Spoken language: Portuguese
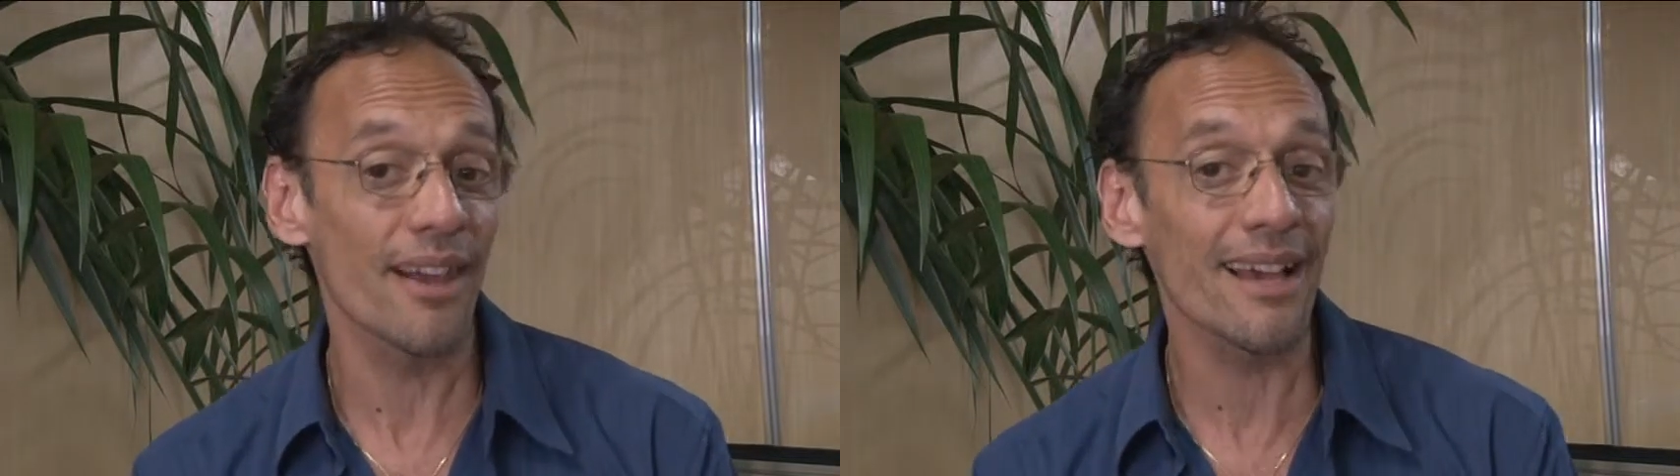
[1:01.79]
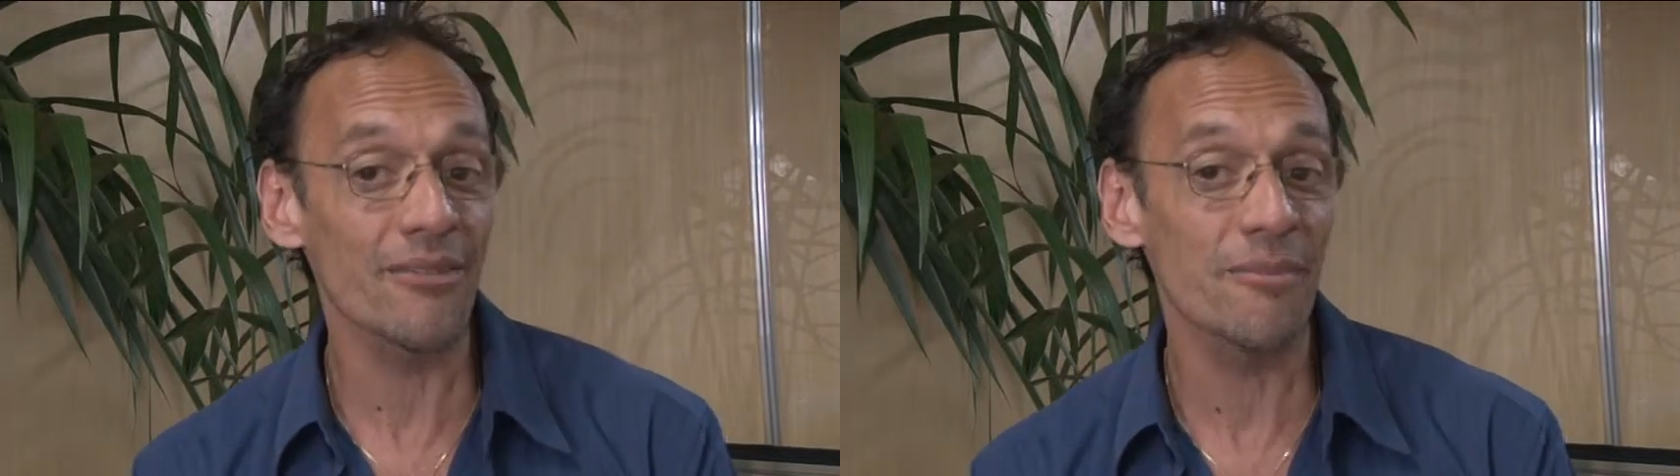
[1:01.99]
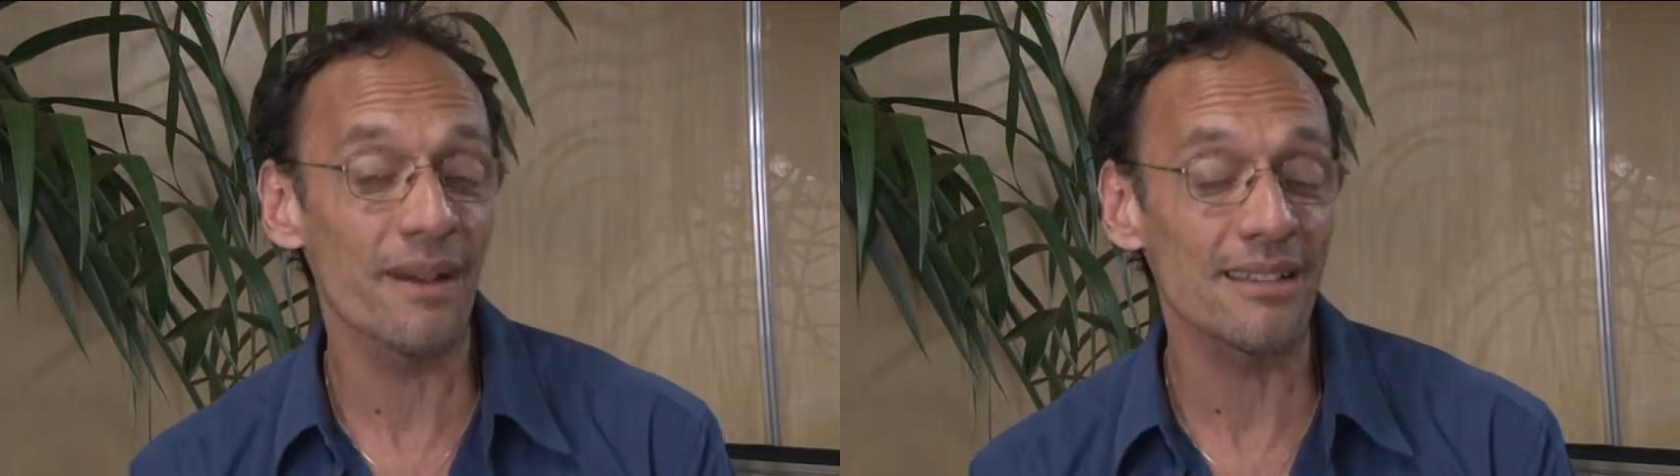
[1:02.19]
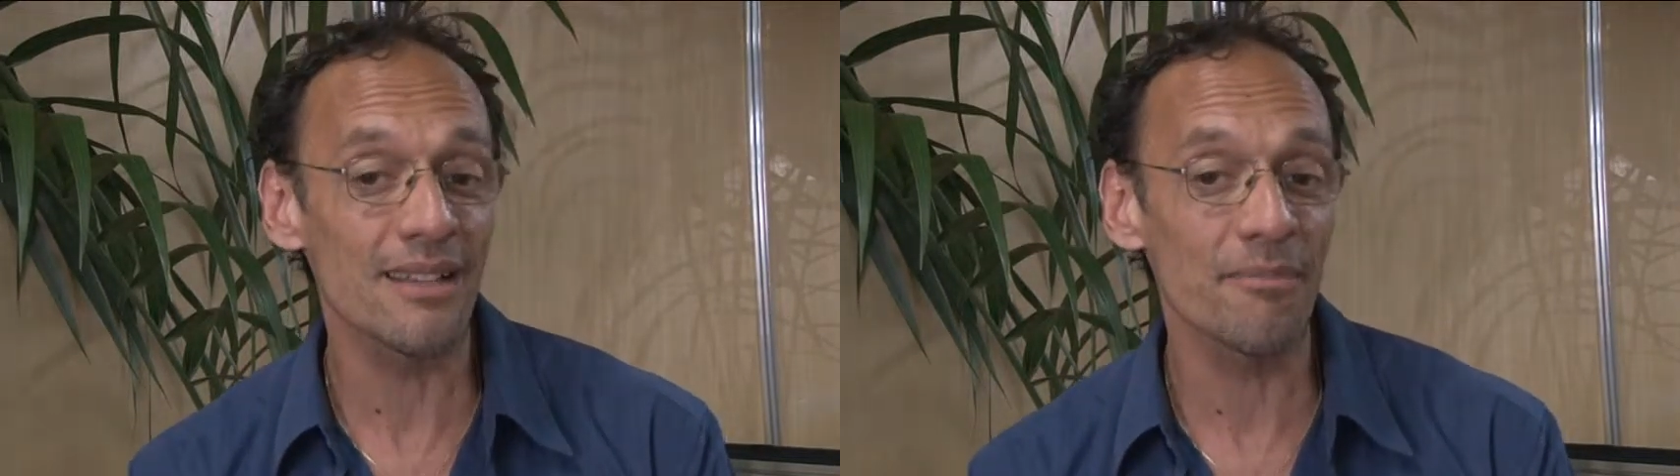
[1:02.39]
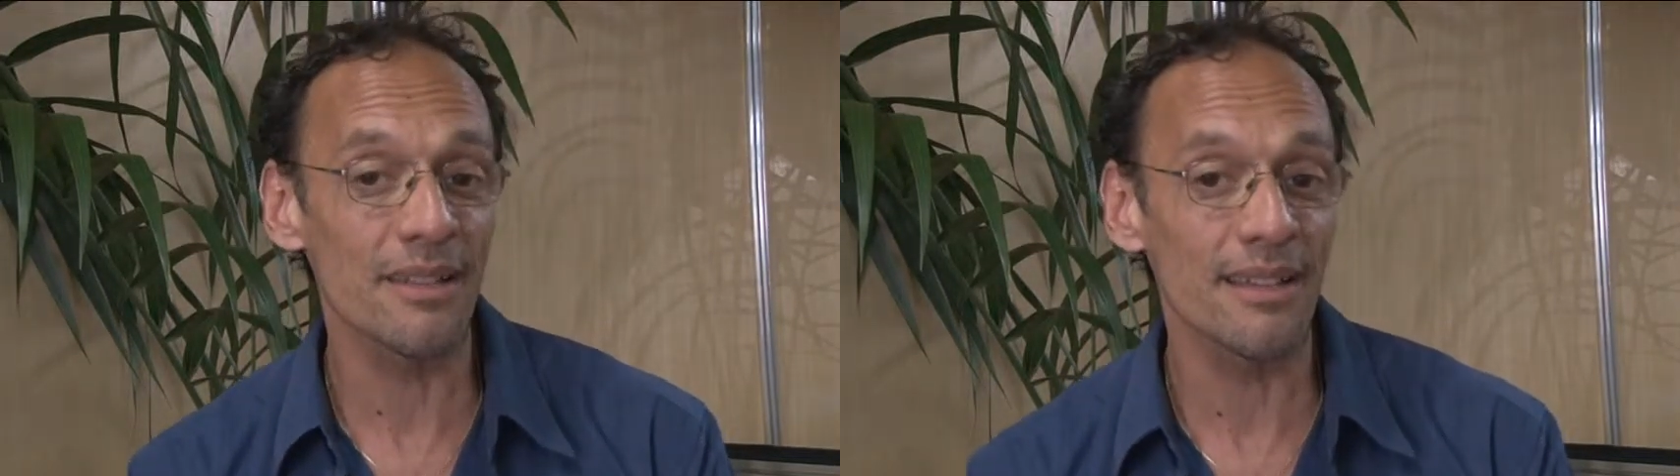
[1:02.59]
que falar é que meu pai
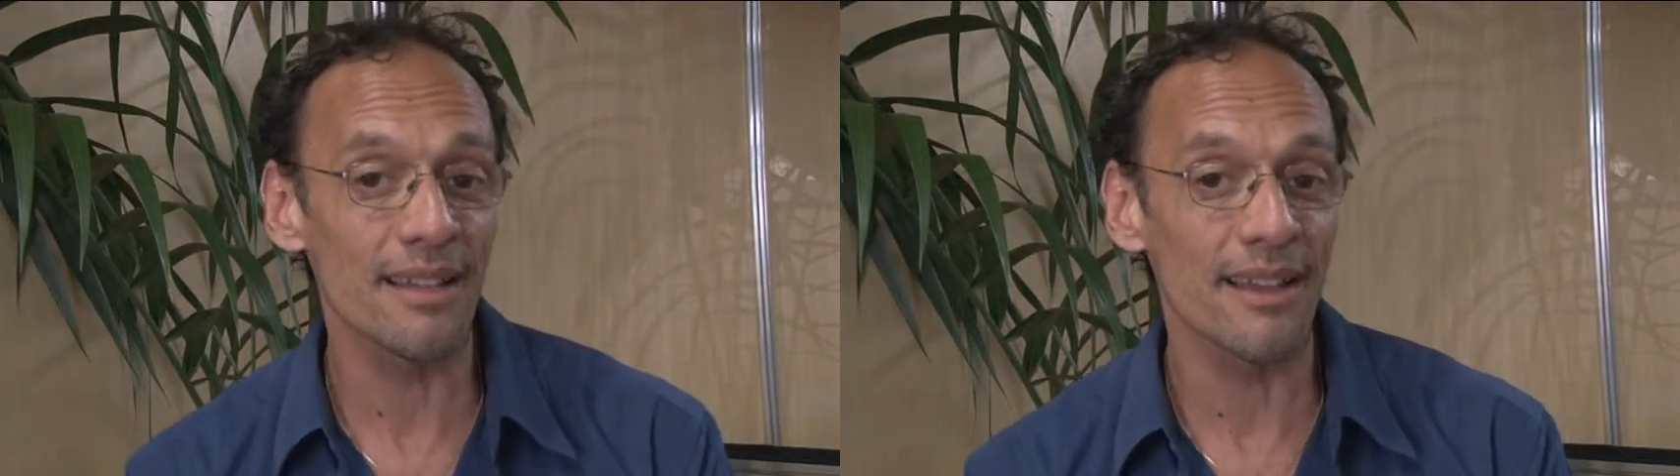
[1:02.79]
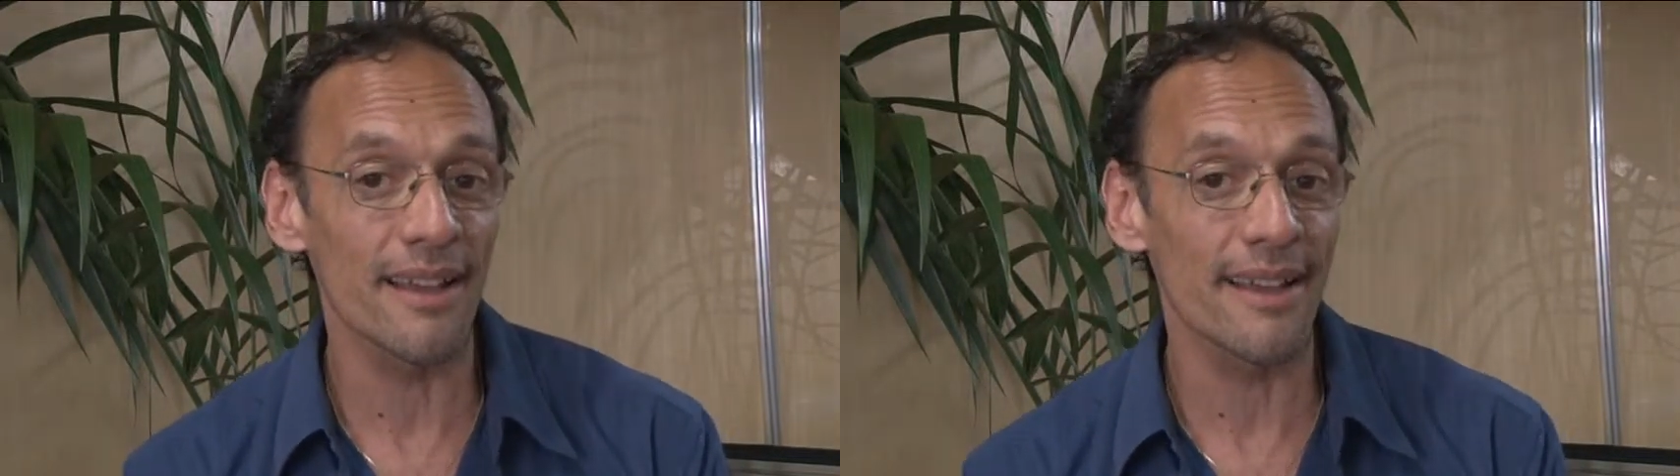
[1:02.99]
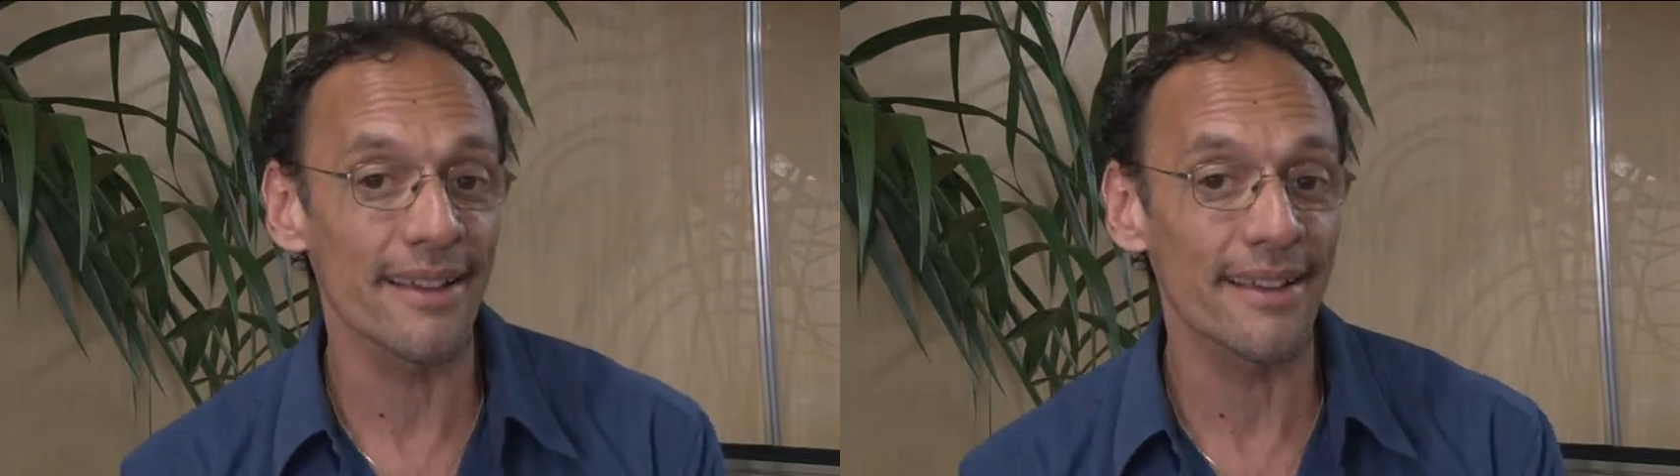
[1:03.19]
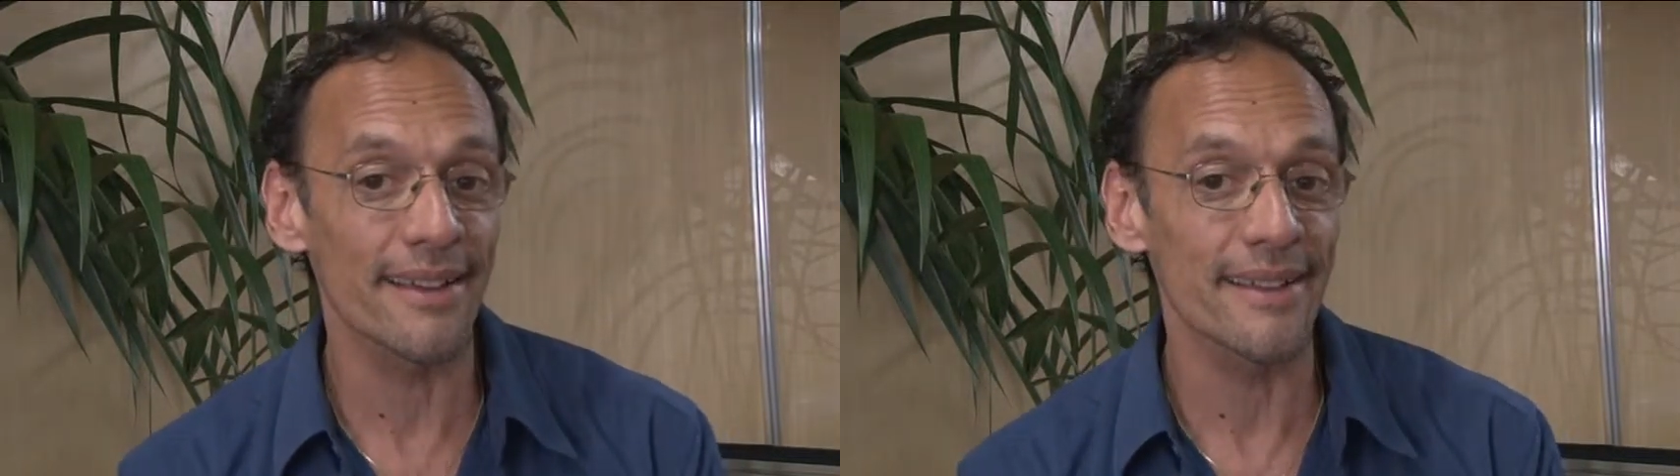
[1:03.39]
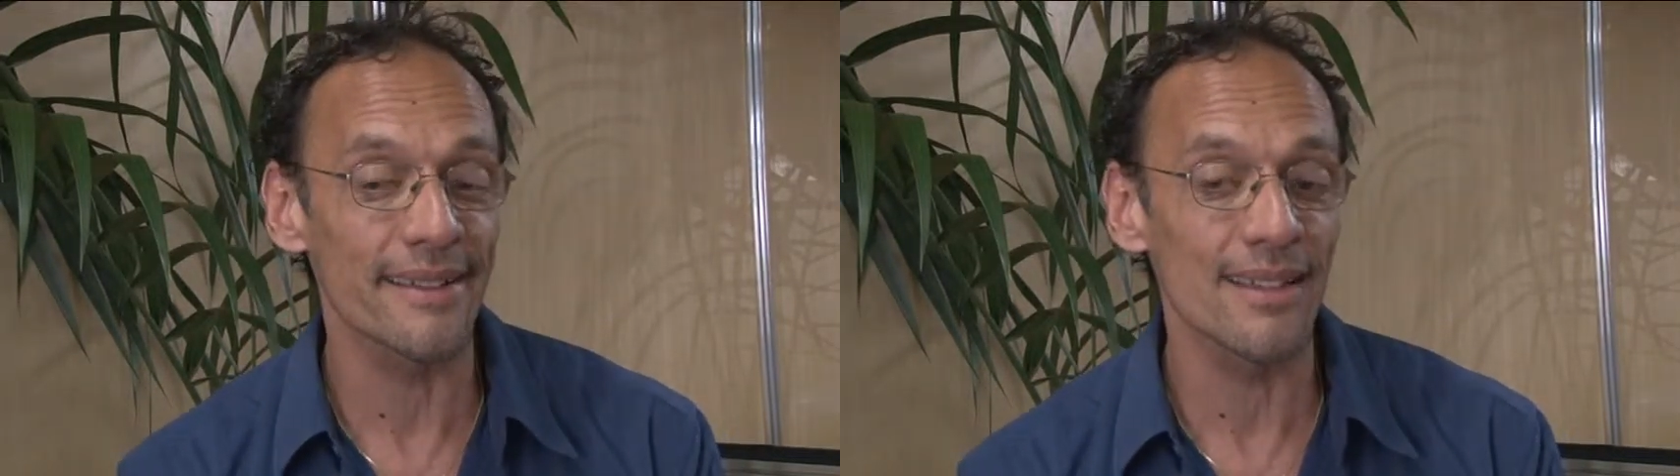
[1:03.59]
sempre
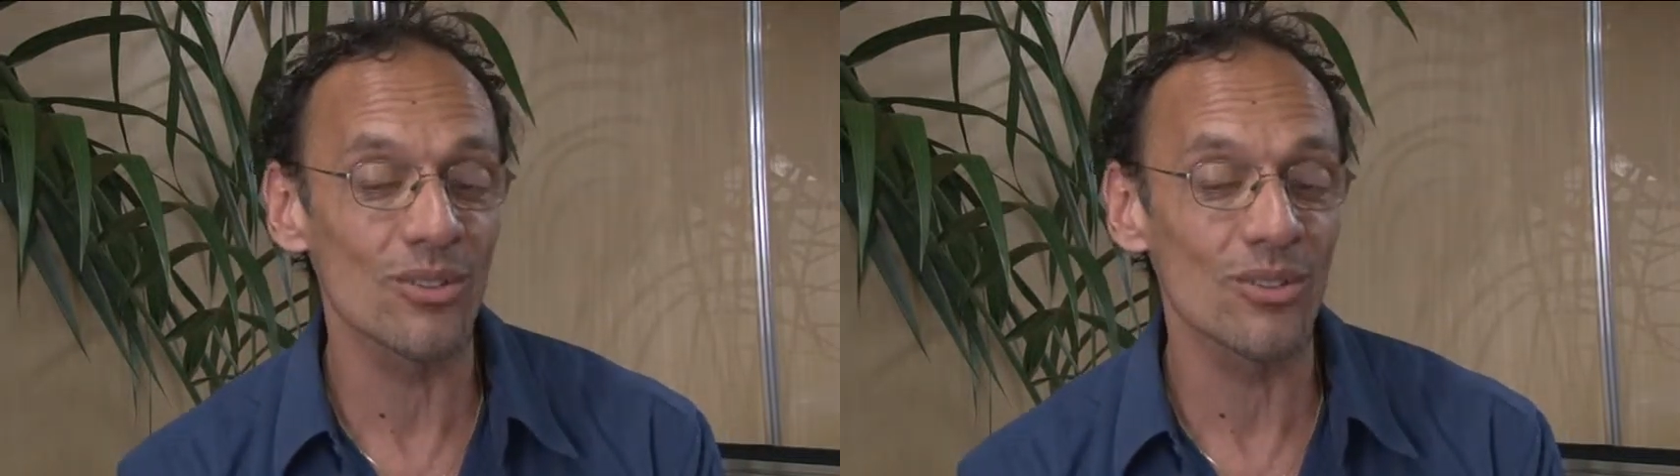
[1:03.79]
é,